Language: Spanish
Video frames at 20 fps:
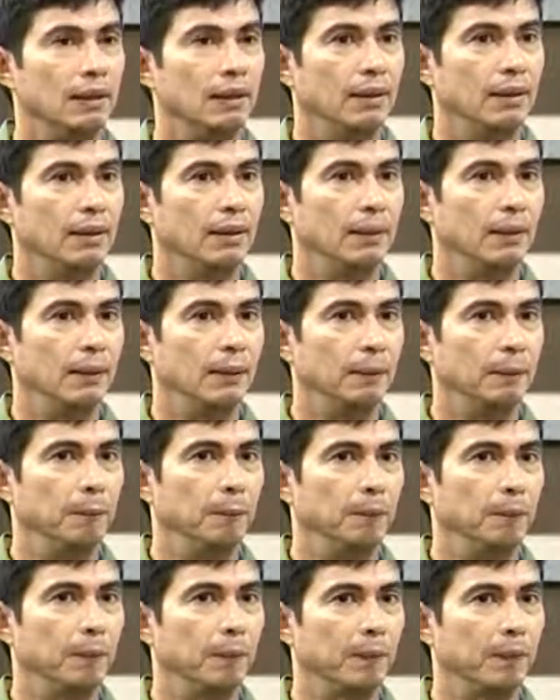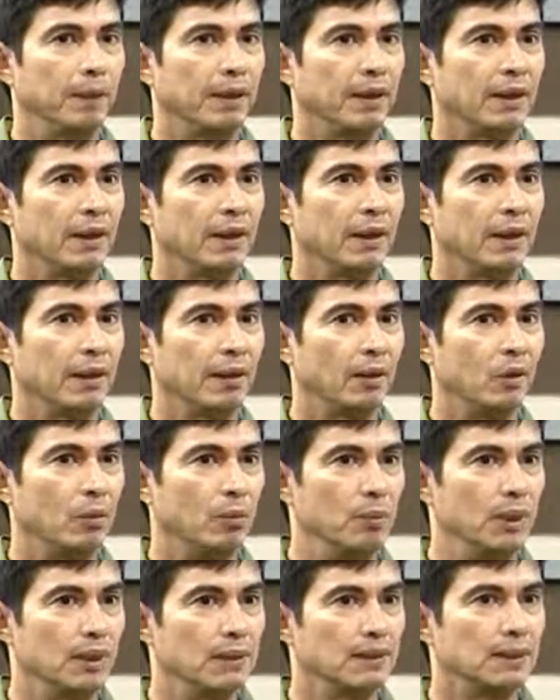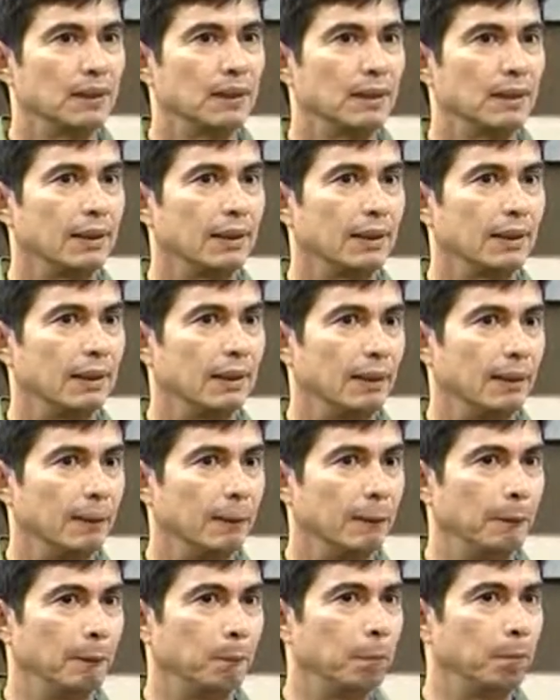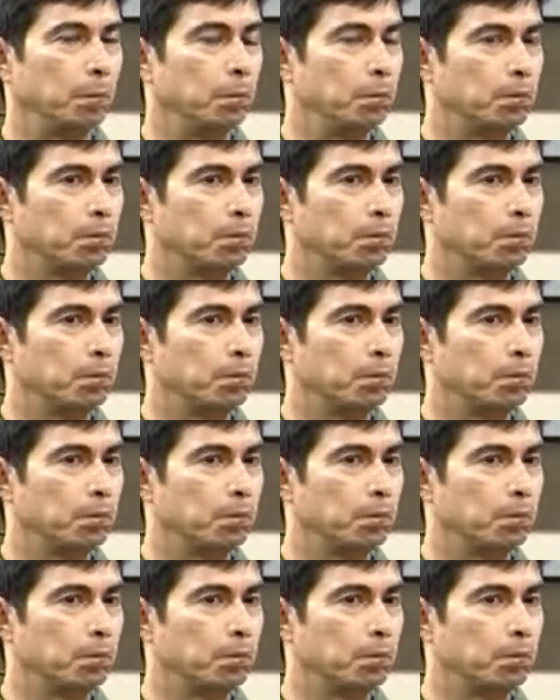eh, que comienzan a,